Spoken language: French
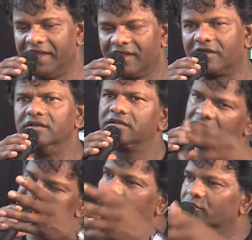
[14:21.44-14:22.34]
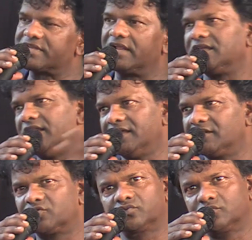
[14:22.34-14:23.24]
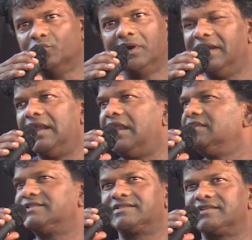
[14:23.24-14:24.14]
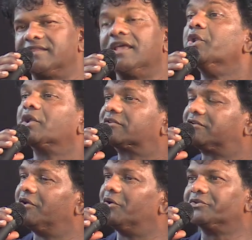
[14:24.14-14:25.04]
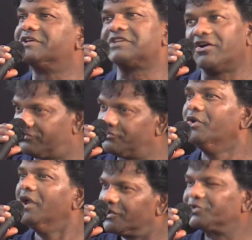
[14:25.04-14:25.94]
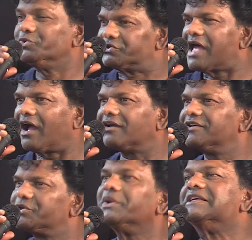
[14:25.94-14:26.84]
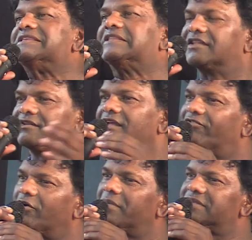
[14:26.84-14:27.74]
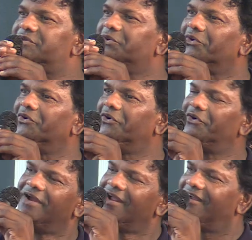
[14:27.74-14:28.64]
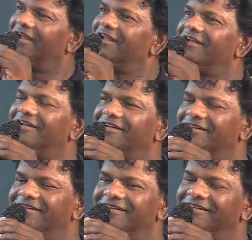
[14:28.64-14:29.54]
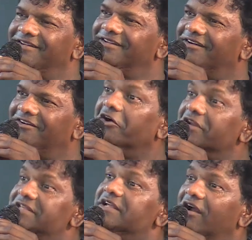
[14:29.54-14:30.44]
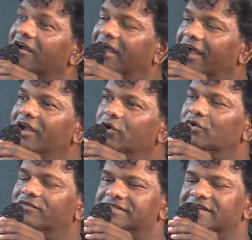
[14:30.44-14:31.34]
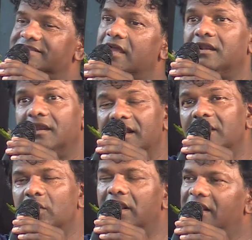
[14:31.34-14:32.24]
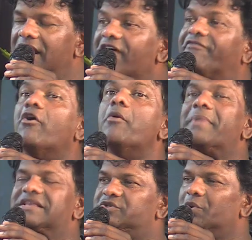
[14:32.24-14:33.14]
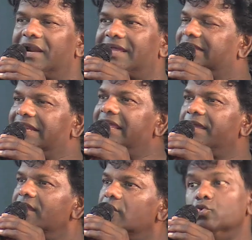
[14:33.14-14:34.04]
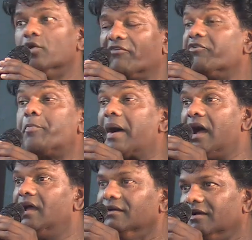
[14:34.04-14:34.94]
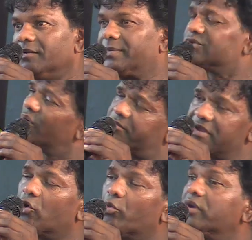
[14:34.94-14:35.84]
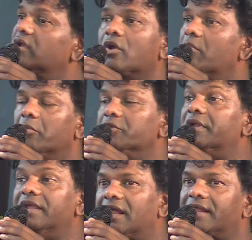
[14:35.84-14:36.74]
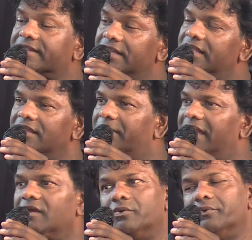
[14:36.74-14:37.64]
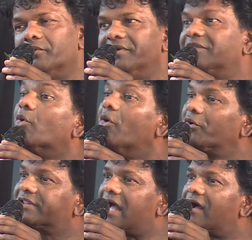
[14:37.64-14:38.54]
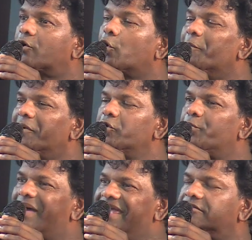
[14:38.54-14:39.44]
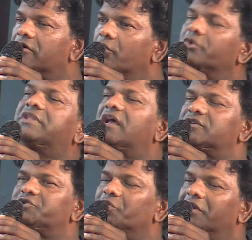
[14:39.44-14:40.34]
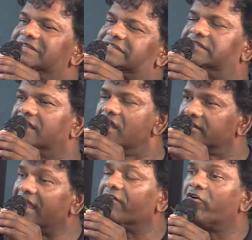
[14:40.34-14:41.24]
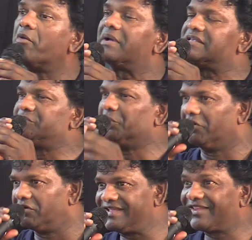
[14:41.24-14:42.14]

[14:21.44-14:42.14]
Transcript: quand, ils annoncent à la télé, tous les internautes euh, ont déjà vu tout ça sur des sites d'information en ligne. Hein, on va dire ça. L'information à la télé, nous, on n'en fait pas. Hein. Parce hmm. qu'on a bien compris qu'à un moment donné, à la télé, ben, on est trop en retard. Comment ne pas être en retard sur un site d'information en ligne